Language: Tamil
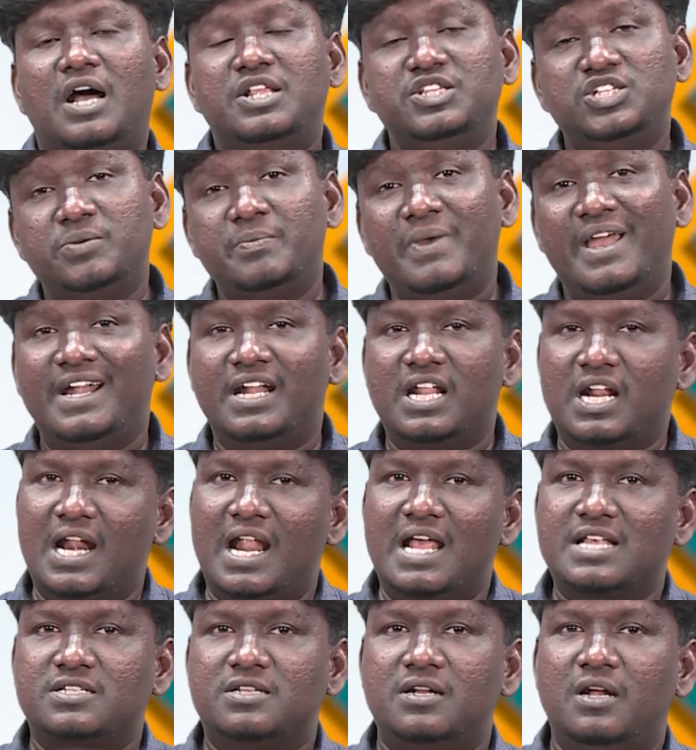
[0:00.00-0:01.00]
அஞ்சுமே
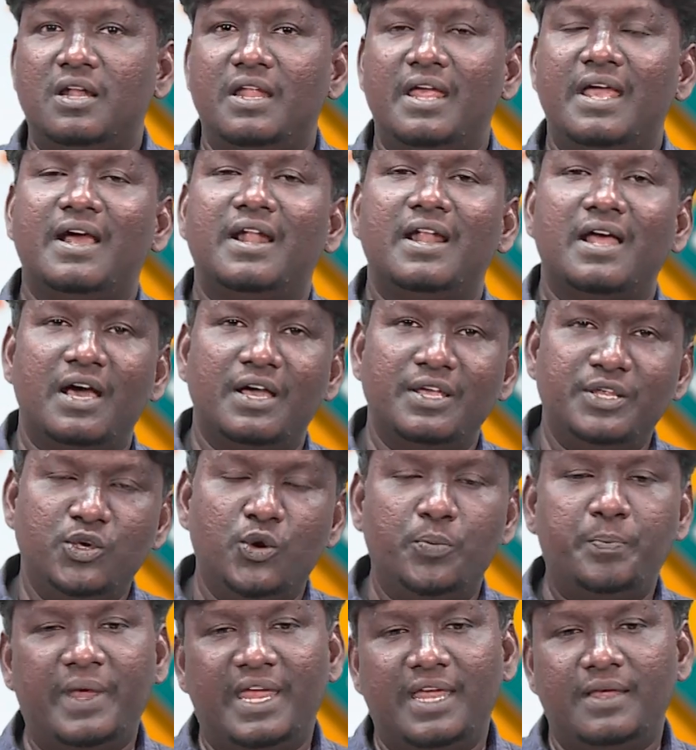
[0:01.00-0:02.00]
இன்டர்நேஷ்னல் எங்கன்னா
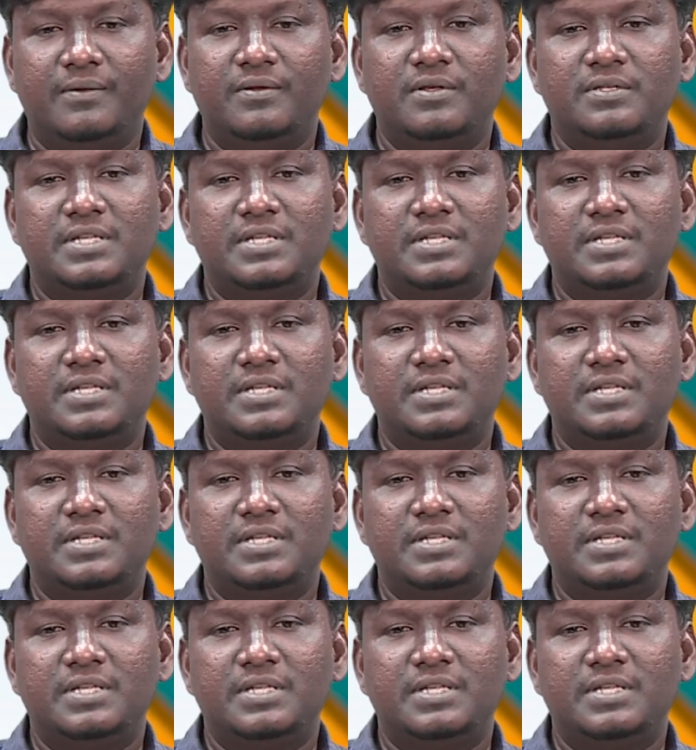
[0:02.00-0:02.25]
யூபி